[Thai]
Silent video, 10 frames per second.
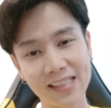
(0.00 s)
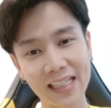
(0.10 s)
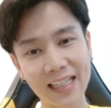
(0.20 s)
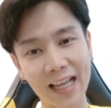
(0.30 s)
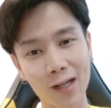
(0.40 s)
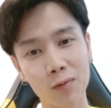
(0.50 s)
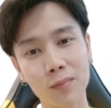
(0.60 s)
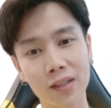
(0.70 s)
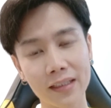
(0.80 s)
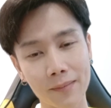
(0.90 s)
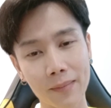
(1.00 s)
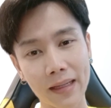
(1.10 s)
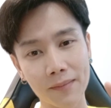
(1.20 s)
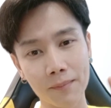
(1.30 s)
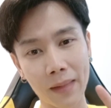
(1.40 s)
จิ้นในอารมณ์ก็อย่าไป
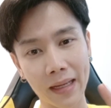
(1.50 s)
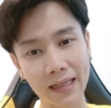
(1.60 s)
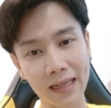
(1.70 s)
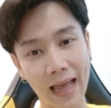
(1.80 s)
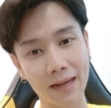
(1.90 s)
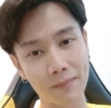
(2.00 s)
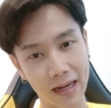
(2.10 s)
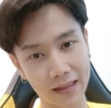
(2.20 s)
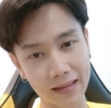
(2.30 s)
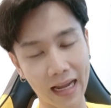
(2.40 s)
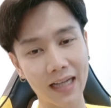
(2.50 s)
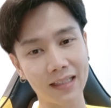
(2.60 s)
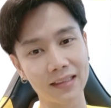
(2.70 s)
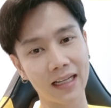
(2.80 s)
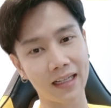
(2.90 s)
เม้นแรงมากนัก
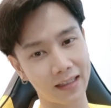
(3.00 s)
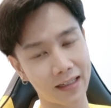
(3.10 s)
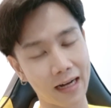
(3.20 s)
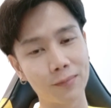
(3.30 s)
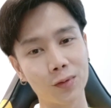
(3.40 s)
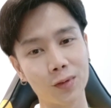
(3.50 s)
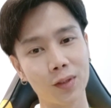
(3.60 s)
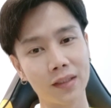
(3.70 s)
นะครับทุกคน